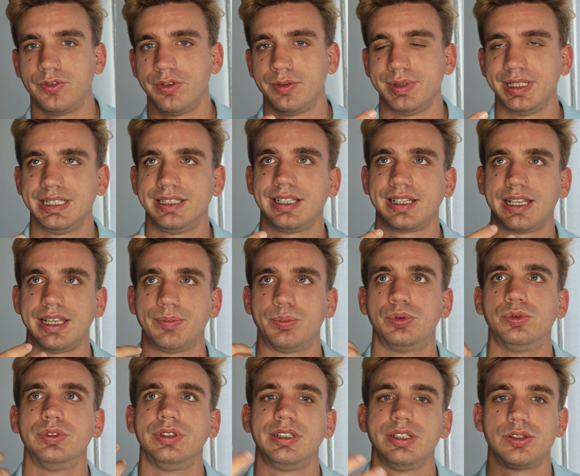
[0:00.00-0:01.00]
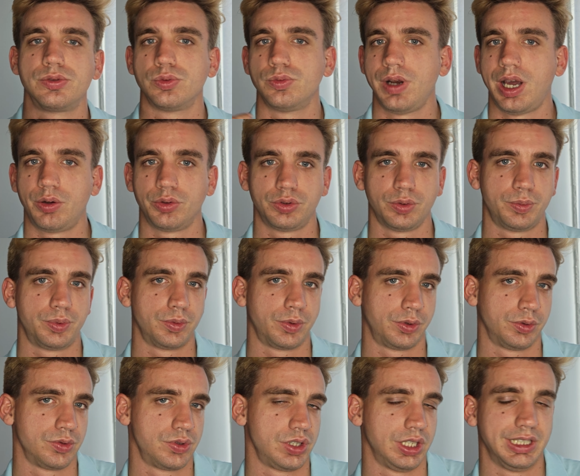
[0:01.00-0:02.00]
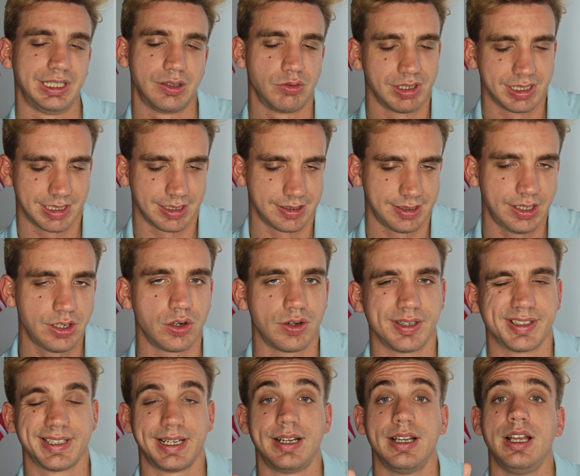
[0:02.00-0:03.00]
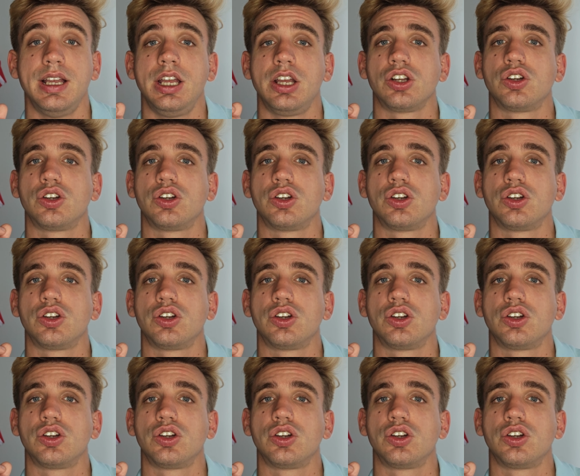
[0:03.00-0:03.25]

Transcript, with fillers: ovviamente che punti su un'autoproduzione di qualsiasi cosa,